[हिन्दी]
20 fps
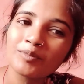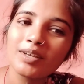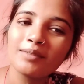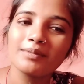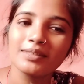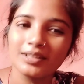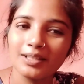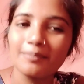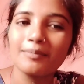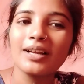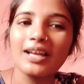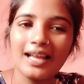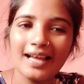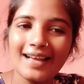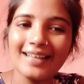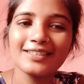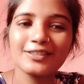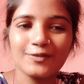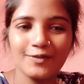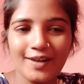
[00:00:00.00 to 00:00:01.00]
मतलब
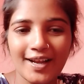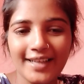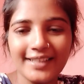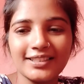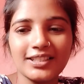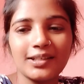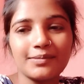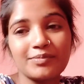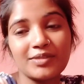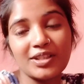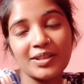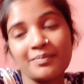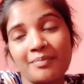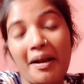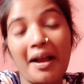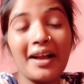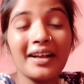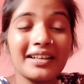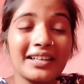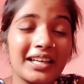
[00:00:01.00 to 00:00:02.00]
क्लास वाइज अब
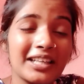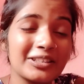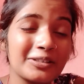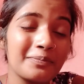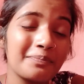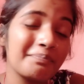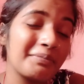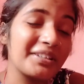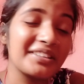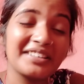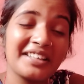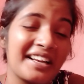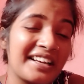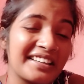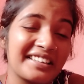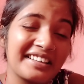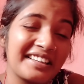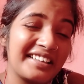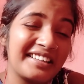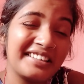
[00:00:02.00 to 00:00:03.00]
दिमाग का तो
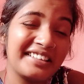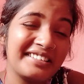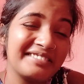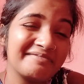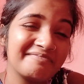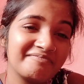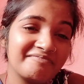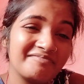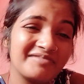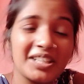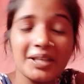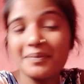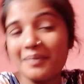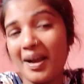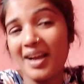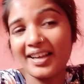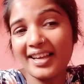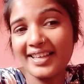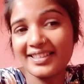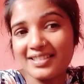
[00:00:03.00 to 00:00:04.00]
पता नहीं
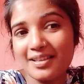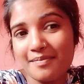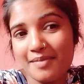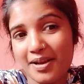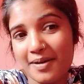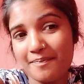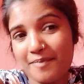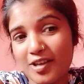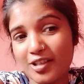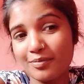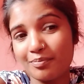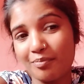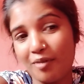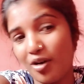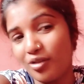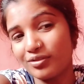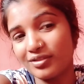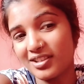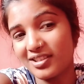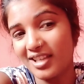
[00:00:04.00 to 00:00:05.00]
दिमाग ऐसे मेरे पास
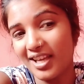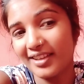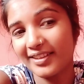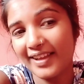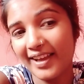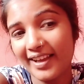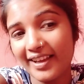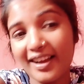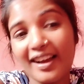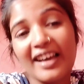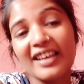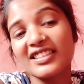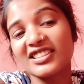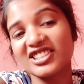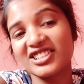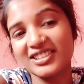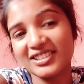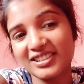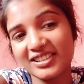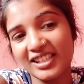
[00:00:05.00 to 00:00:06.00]
बहुत ज़्यादा है हर
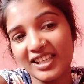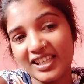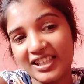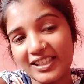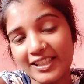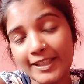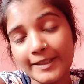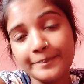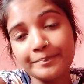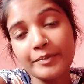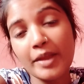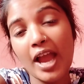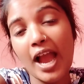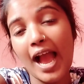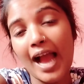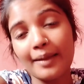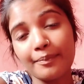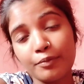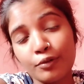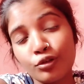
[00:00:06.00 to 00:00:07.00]
चीज़ के लिए
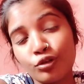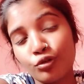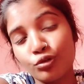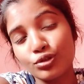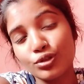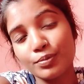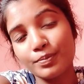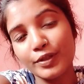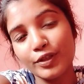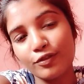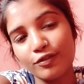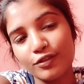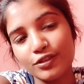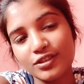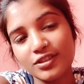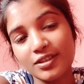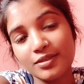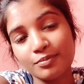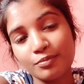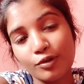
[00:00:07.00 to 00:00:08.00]
आप लोग कुछ भी
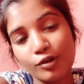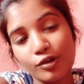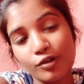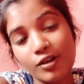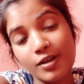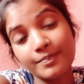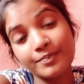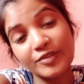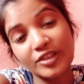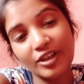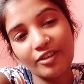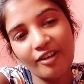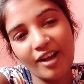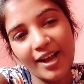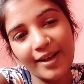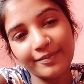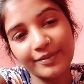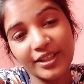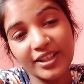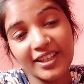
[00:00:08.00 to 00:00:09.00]
क्वेश्चन बोलो हम
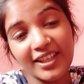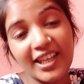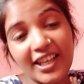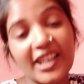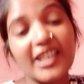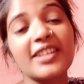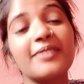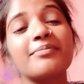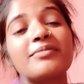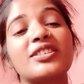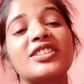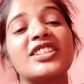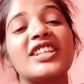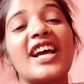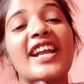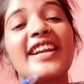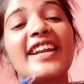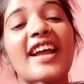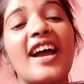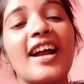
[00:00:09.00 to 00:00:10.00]
जवाब दे देंगे एकदम
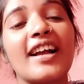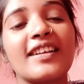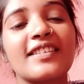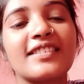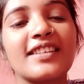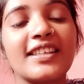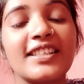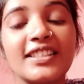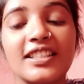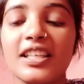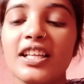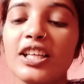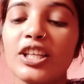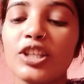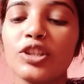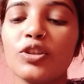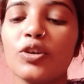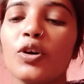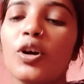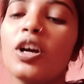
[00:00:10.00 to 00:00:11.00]
टनाक से
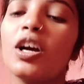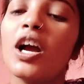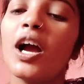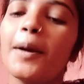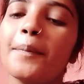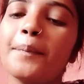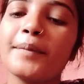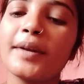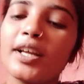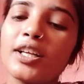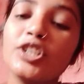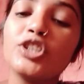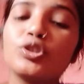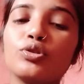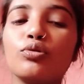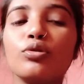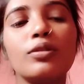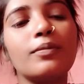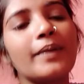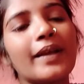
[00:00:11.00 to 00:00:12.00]
इसीलिए तो अपना
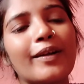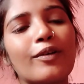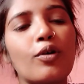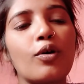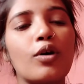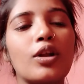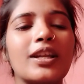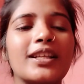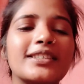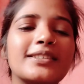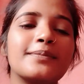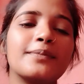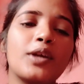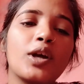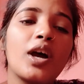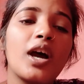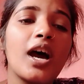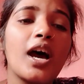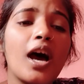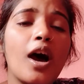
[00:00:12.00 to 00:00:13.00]
स्कूल में कॉलेज में
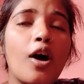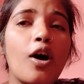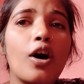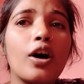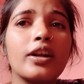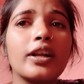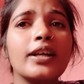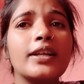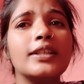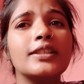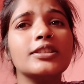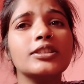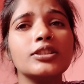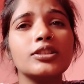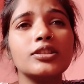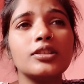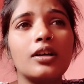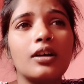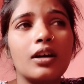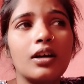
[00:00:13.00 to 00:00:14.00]
और
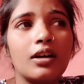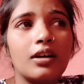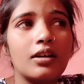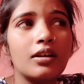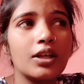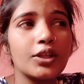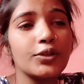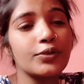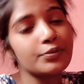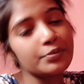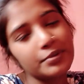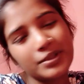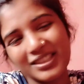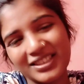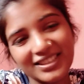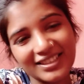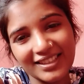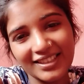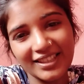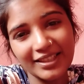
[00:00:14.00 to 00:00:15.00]

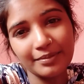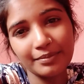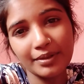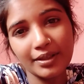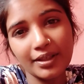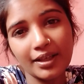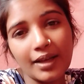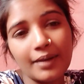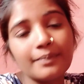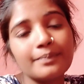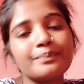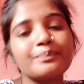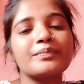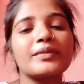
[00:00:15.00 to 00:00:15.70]
यूनिवर्सिटी में हम